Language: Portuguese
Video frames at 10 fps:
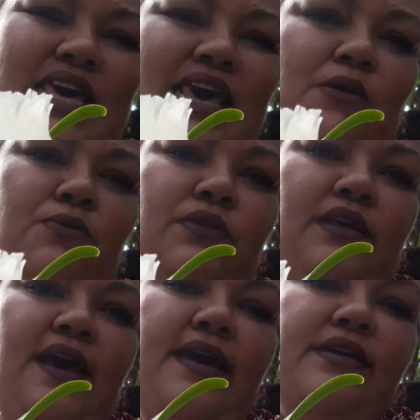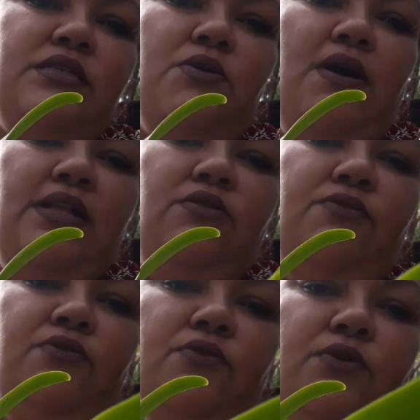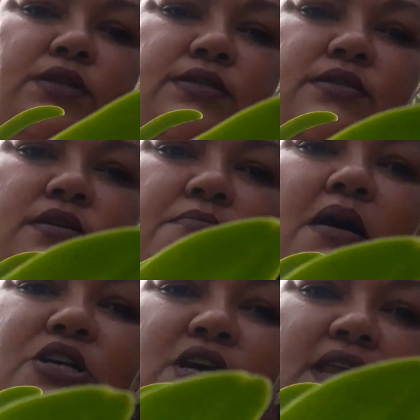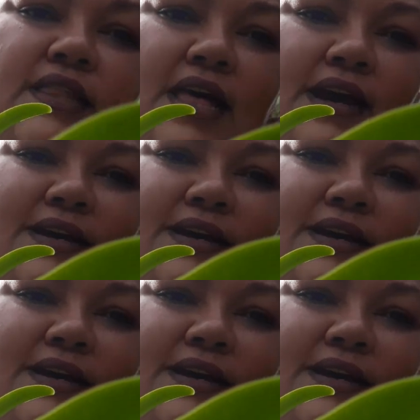é com três, quatro flores. Mas acho que ela tá